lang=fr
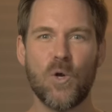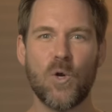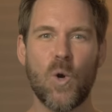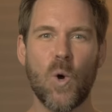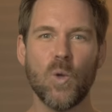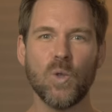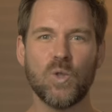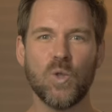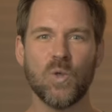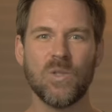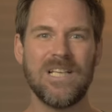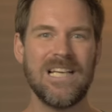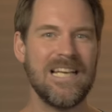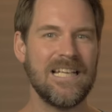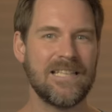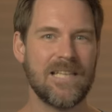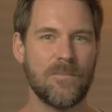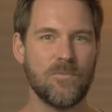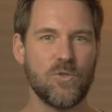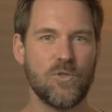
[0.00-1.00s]
de contourner
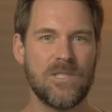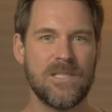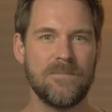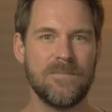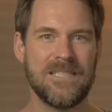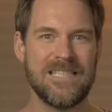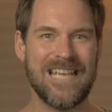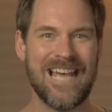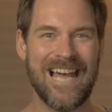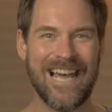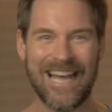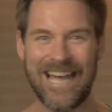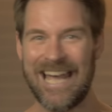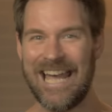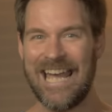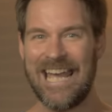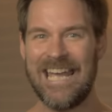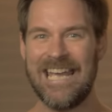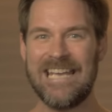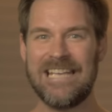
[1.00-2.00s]
l'étape du cimetière
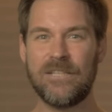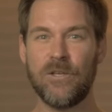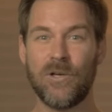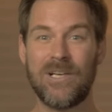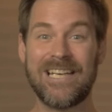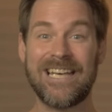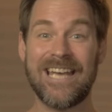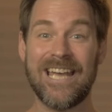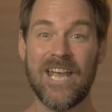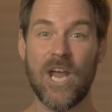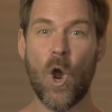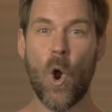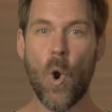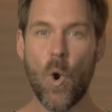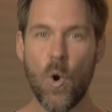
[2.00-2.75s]
et de créer